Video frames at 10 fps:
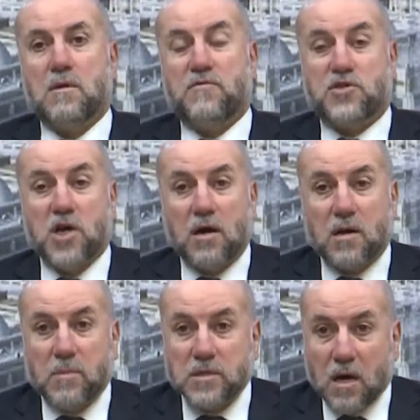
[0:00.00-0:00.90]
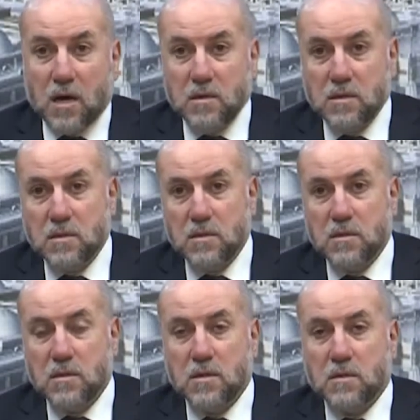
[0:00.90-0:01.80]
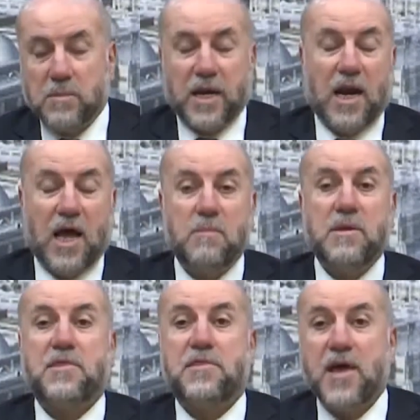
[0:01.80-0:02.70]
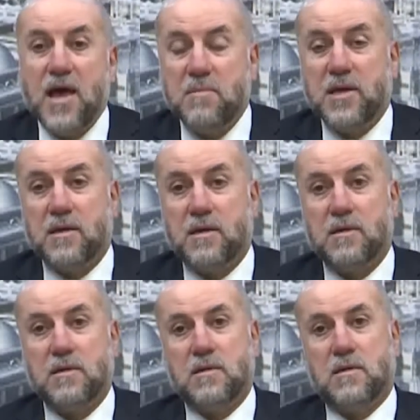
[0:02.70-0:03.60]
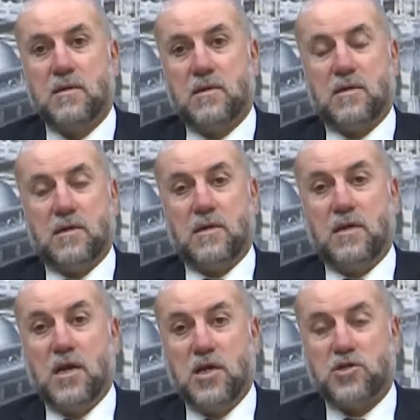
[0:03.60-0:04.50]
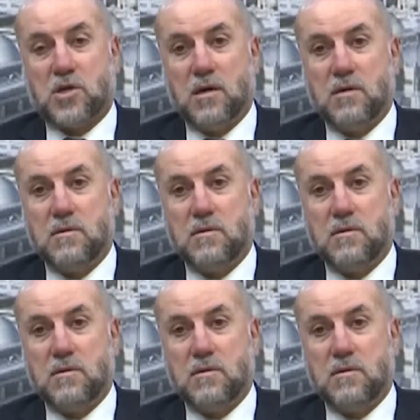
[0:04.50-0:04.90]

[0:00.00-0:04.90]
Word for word: في شهر رمضان من العام الثامن للهجرة